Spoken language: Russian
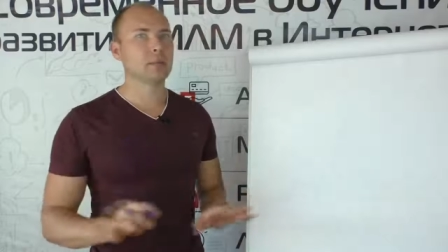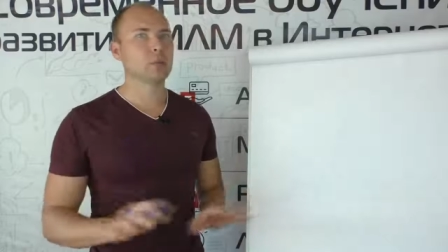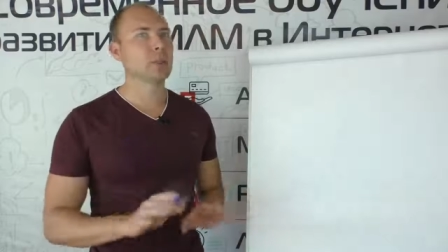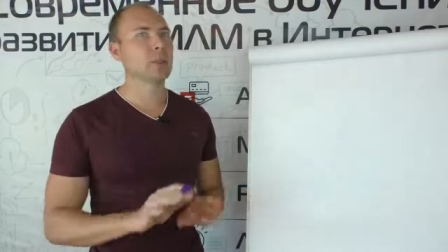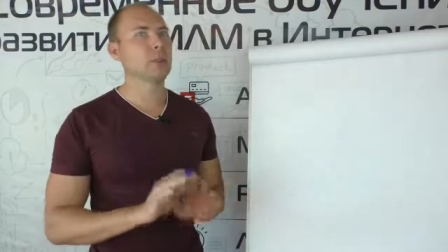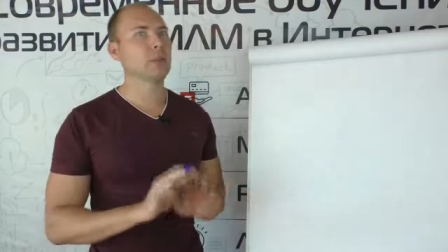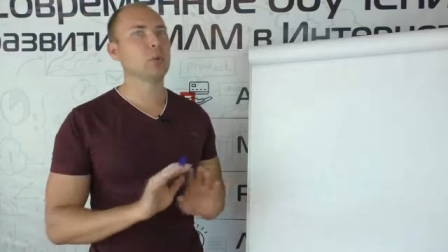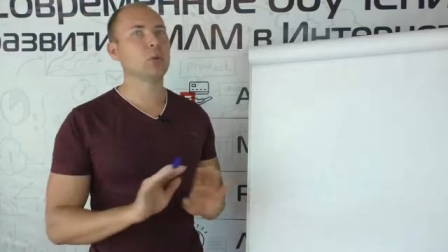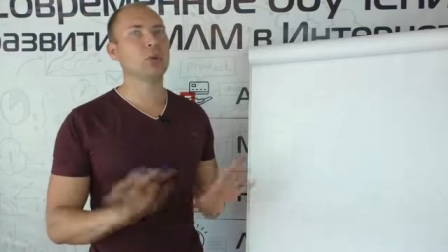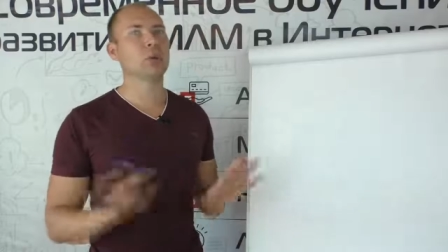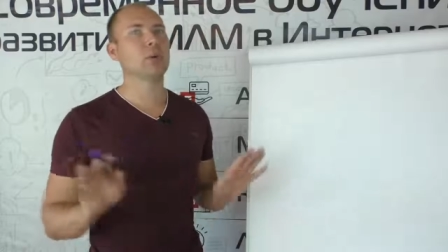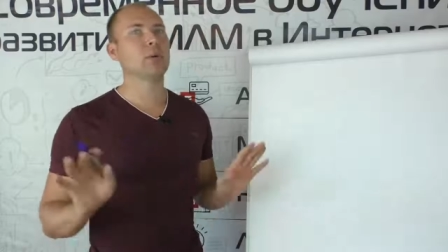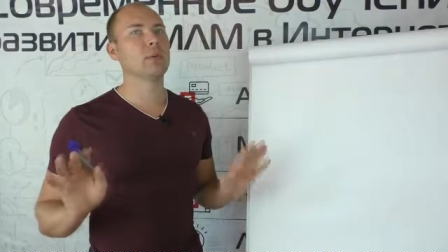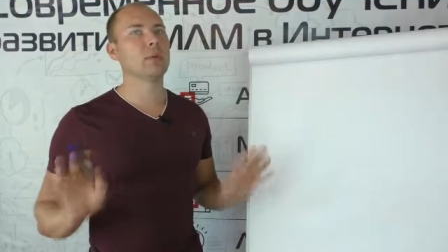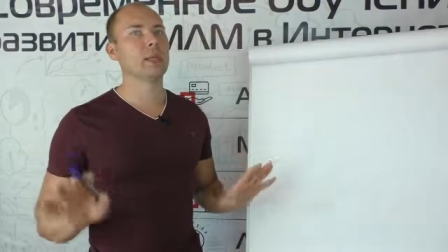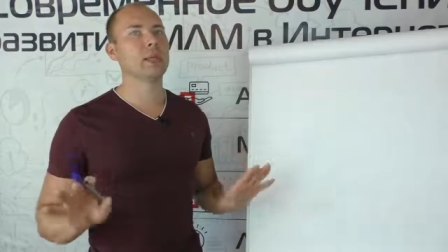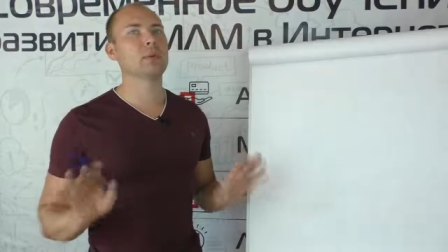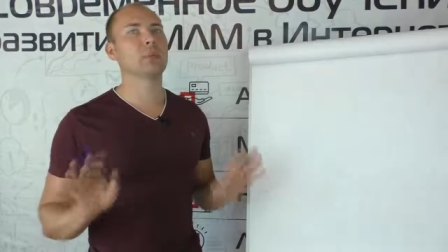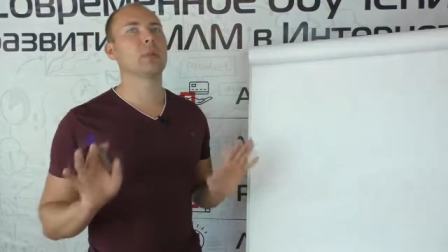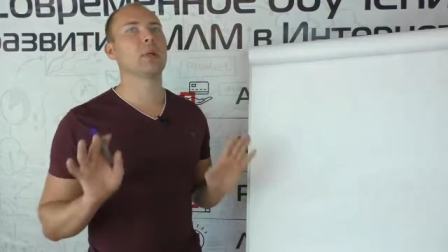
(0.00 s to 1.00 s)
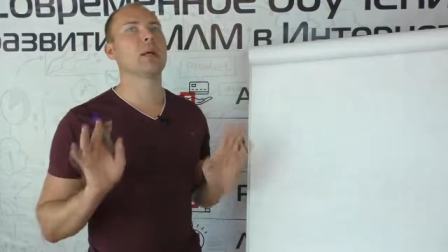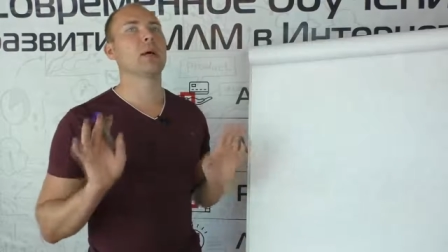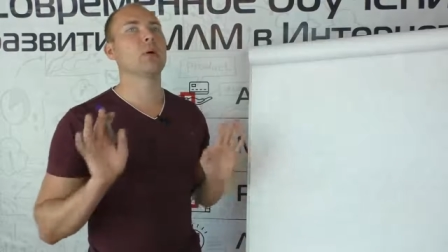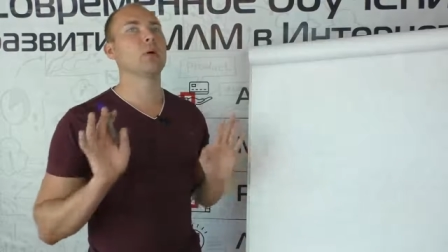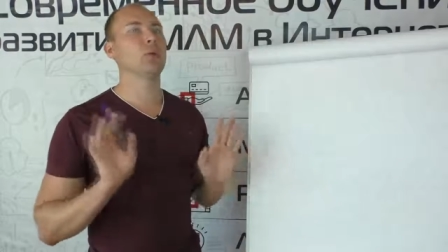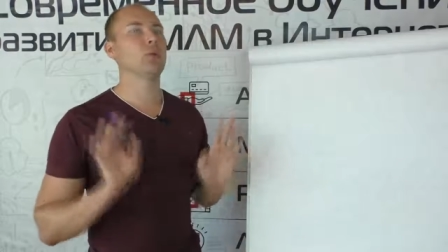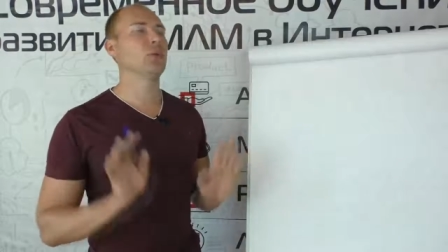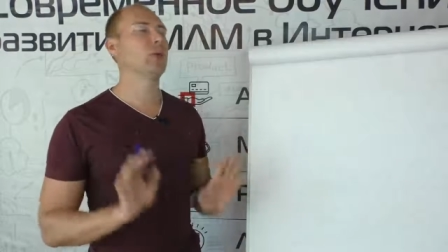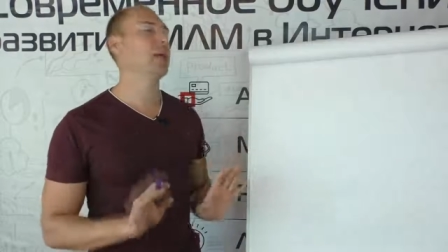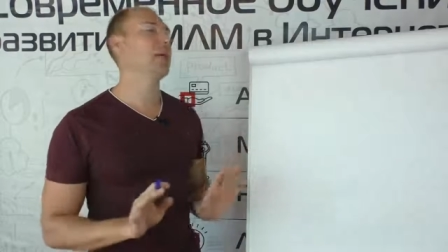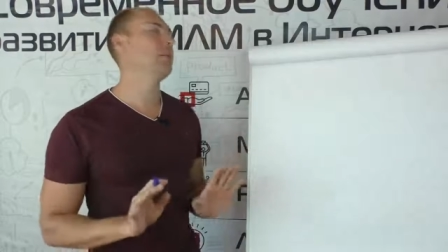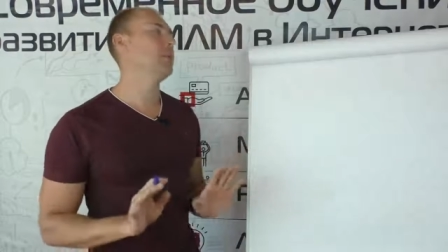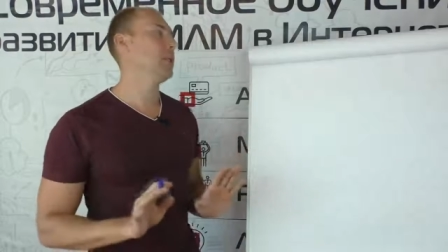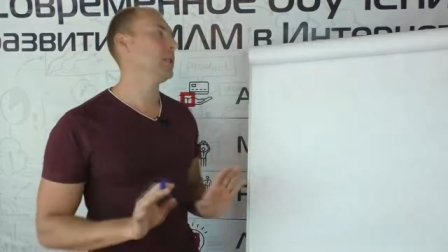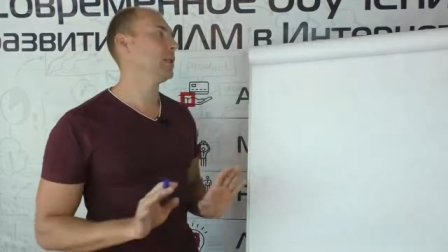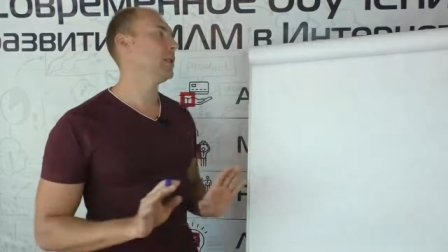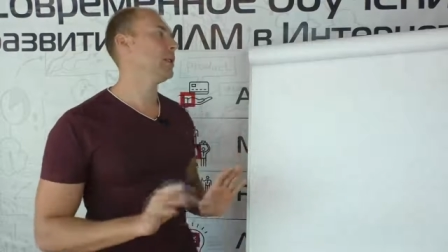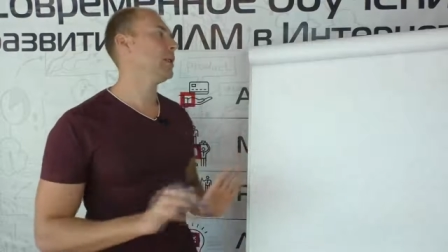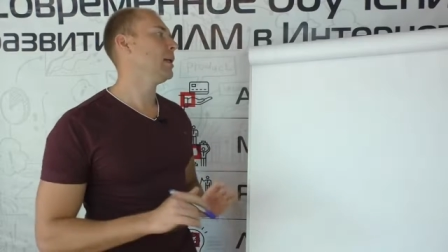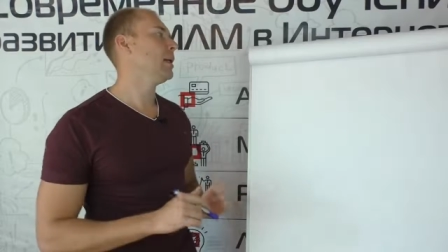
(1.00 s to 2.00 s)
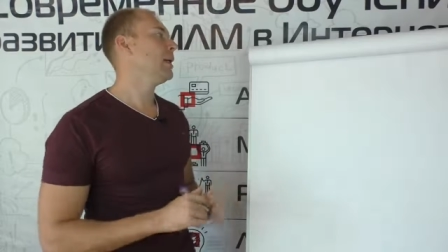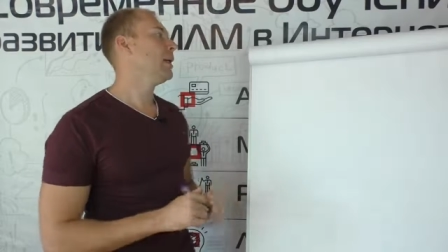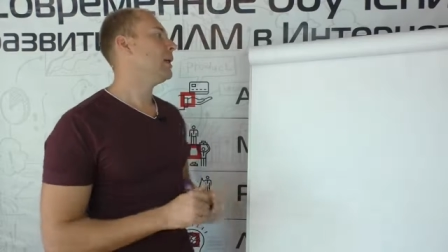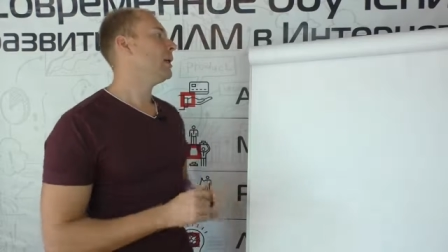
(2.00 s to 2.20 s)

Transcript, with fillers: Мы не будем говорить про офлайн методы.